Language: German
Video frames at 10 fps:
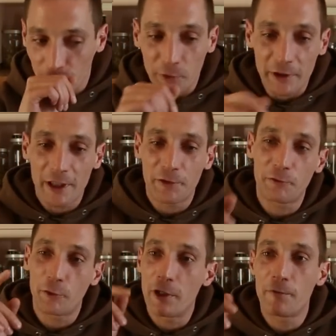Und ich hatte
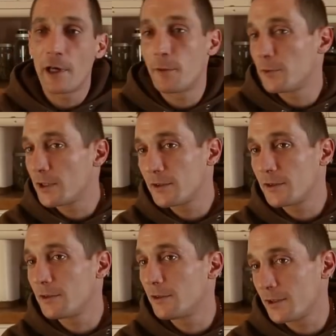vorher, wir haben
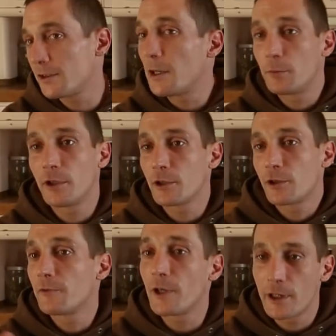das, das Tape
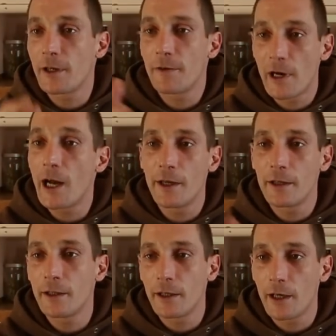tierisch gefeiert. Er war
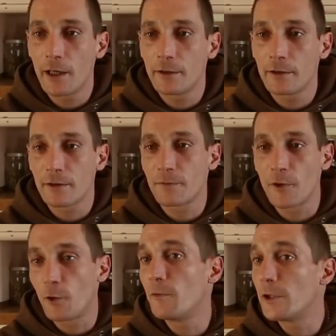einer der Artists,
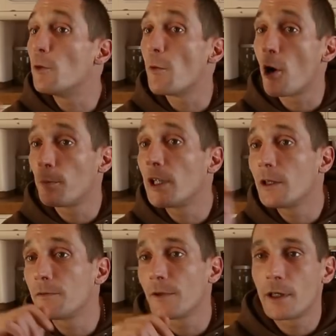warum wir da überhaupt
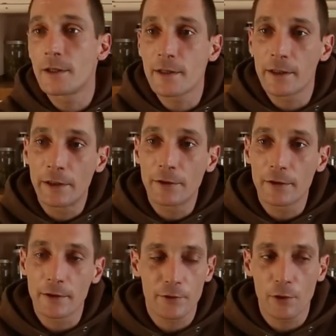hingefahren
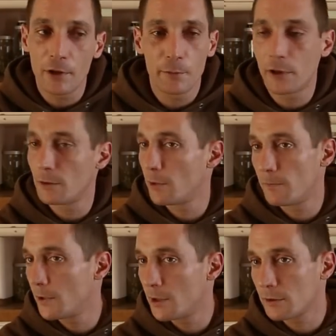sind. Das Rolle mit Hip
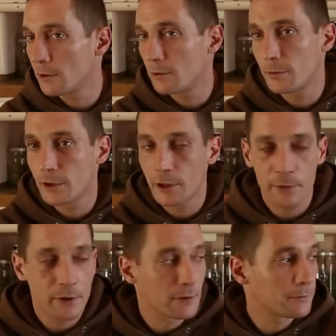Hop war das, glaube ich,
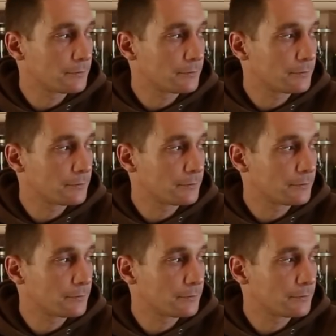damals.